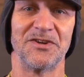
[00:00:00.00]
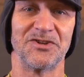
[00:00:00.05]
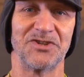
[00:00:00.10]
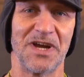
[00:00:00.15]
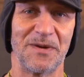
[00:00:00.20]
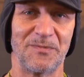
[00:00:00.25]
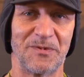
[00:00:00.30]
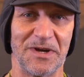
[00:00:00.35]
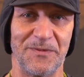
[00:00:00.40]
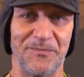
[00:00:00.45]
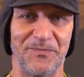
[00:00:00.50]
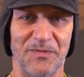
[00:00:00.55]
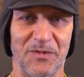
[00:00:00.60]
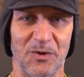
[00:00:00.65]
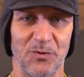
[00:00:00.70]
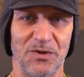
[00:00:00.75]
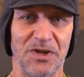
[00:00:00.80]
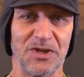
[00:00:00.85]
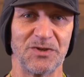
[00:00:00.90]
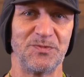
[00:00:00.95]
Шапка.
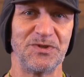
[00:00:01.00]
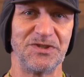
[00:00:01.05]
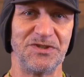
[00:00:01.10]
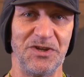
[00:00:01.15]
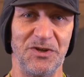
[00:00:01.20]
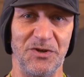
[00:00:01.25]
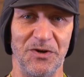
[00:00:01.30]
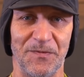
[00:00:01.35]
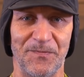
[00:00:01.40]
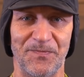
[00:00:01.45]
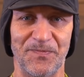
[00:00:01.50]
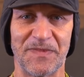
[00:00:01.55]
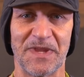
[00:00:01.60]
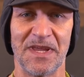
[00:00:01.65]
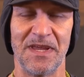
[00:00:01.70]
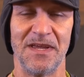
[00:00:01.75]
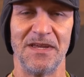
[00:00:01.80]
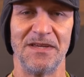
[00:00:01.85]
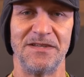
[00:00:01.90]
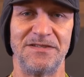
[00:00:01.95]
Куда же без нее?
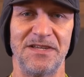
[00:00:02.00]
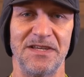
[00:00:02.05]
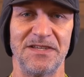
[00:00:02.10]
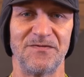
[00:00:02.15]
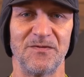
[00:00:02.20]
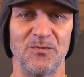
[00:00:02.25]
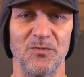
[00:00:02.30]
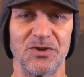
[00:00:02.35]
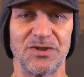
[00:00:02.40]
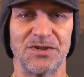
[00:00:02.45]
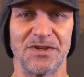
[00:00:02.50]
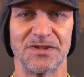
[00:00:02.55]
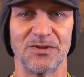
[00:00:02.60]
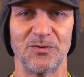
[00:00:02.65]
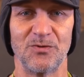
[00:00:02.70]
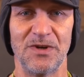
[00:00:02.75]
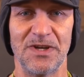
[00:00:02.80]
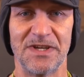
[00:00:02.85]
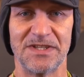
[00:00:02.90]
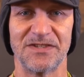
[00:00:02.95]
Здесь вы можете
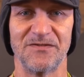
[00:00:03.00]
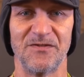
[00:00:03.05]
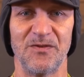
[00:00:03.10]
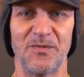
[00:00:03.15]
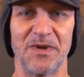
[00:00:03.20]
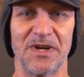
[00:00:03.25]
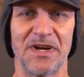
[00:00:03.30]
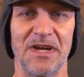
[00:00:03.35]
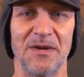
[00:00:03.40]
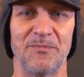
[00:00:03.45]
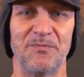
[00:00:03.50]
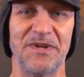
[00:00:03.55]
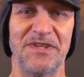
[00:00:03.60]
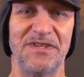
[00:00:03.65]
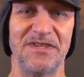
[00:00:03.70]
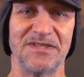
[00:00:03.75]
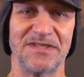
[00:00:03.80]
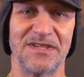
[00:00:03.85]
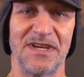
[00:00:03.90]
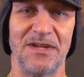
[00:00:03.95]
разгуляться, выбирая по
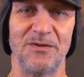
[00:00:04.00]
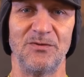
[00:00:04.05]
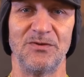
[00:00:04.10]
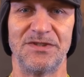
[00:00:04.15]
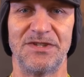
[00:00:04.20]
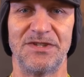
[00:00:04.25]
дизайну,